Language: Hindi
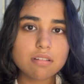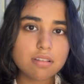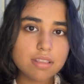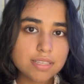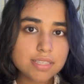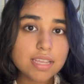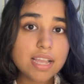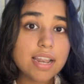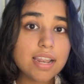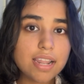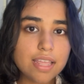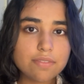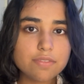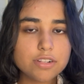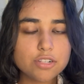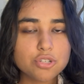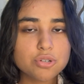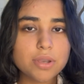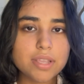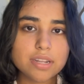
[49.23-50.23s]
इसका
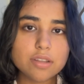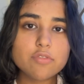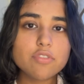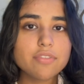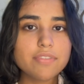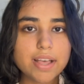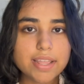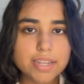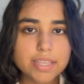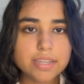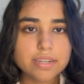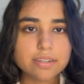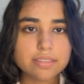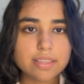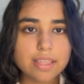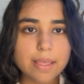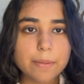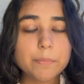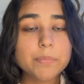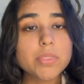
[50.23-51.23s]
लेवल जो है ना वो वैरी
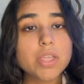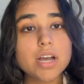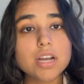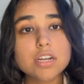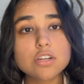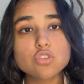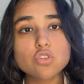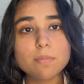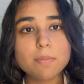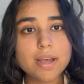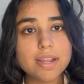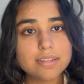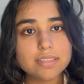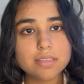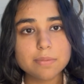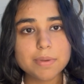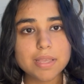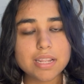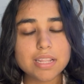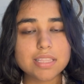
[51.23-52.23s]
करता है अगर तो मार्च से
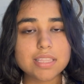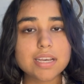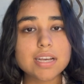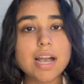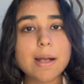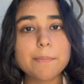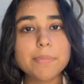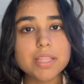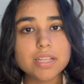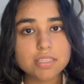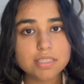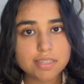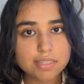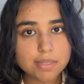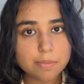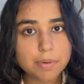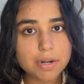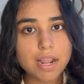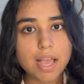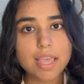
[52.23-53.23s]
पहले तक आपने अच्छे से
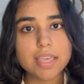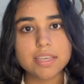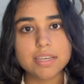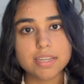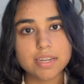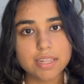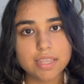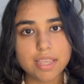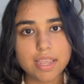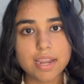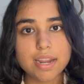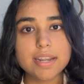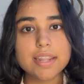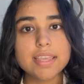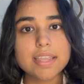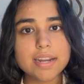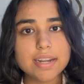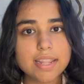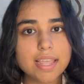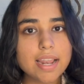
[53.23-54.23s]
पढ़ाई करी है
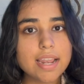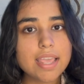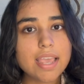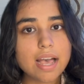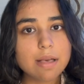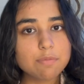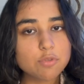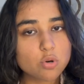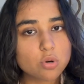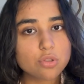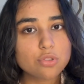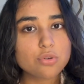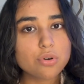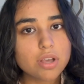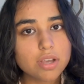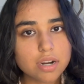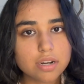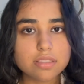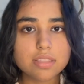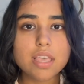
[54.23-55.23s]
ठीक है डेली आप थोड़ा थोड़ा
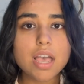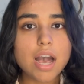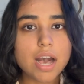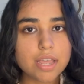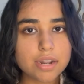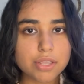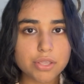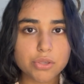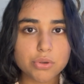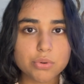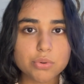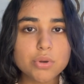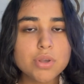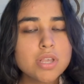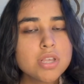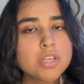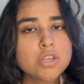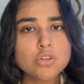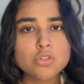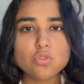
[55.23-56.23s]
करते आ रहे हो
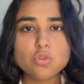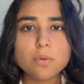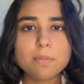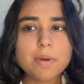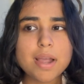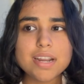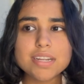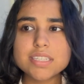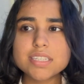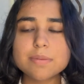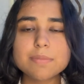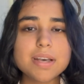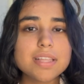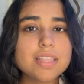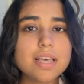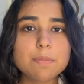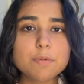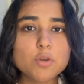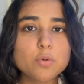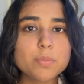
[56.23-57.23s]
तो मार्च के बाद
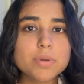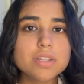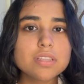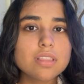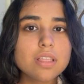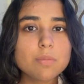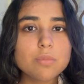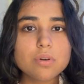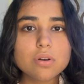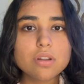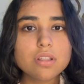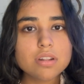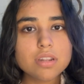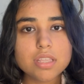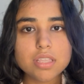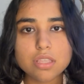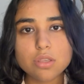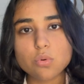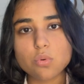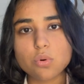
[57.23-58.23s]
आपके ऊपर इतना बर्डन
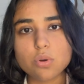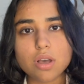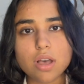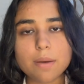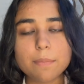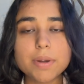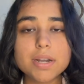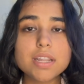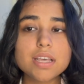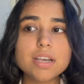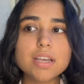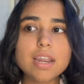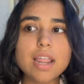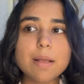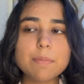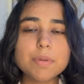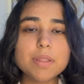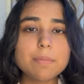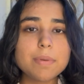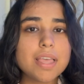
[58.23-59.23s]
नहीं होगा बट अगर
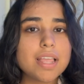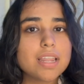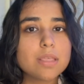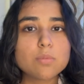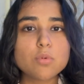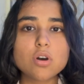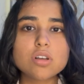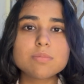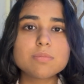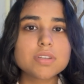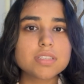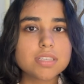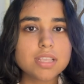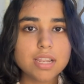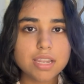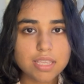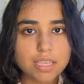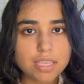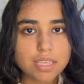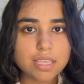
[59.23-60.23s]
आपने पहले बहुत मज़े
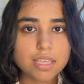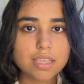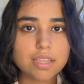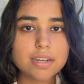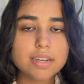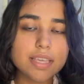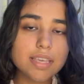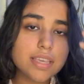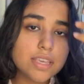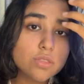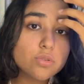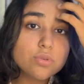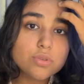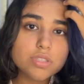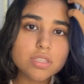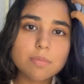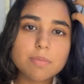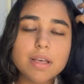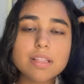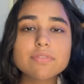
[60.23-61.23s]
लिए हैं ठीक है तो
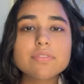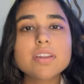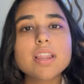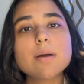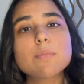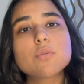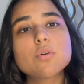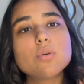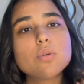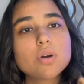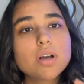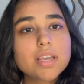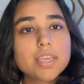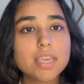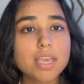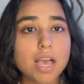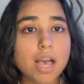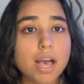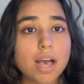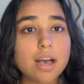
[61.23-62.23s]
उसके बाद फिर आपको होगा कि
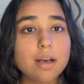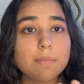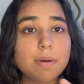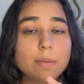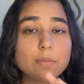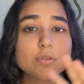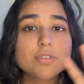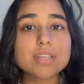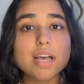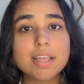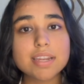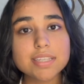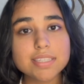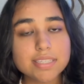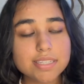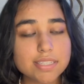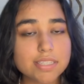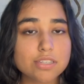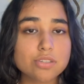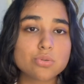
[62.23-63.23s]
हाँ अब आपको सारी
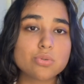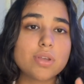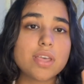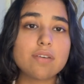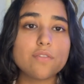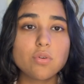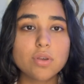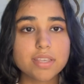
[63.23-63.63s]
चीज़ें जो हैं वो